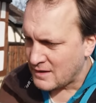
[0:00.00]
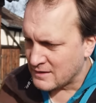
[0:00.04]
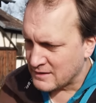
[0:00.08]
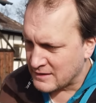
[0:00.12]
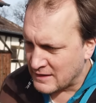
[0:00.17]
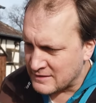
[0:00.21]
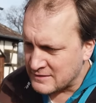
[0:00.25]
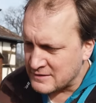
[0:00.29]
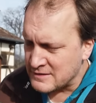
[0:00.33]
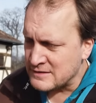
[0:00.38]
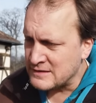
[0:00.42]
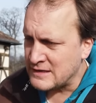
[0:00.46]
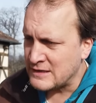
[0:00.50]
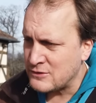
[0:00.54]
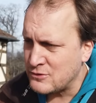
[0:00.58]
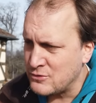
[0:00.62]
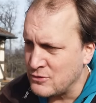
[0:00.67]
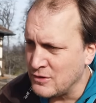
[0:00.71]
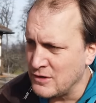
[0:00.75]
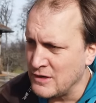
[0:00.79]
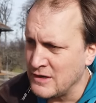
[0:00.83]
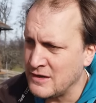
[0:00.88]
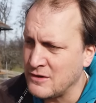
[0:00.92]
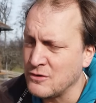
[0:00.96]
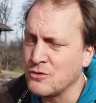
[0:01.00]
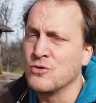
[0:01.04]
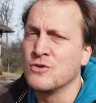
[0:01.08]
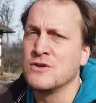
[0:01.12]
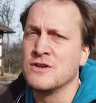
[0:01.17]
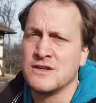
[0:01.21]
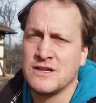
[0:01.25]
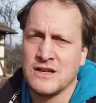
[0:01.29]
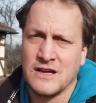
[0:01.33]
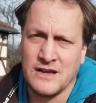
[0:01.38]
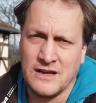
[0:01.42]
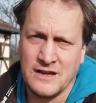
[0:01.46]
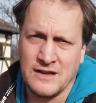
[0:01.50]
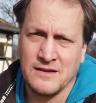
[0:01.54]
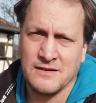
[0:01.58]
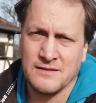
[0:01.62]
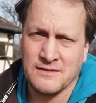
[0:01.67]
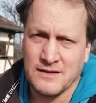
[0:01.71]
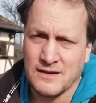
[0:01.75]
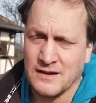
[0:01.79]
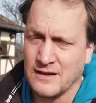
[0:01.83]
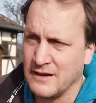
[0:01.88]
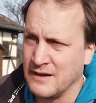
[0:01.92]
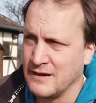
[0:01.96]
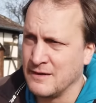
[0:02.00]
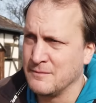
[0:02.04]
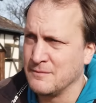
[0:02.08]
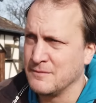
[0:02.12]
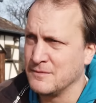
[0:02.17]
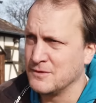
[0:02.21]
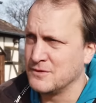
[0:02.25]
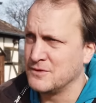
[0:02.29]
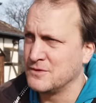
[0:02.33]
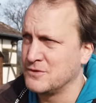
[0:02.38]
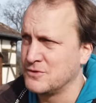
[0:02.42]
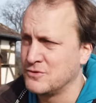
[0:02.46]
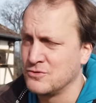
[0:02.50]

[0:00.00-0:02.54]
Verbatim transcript: Das ist natürlich unter ähm,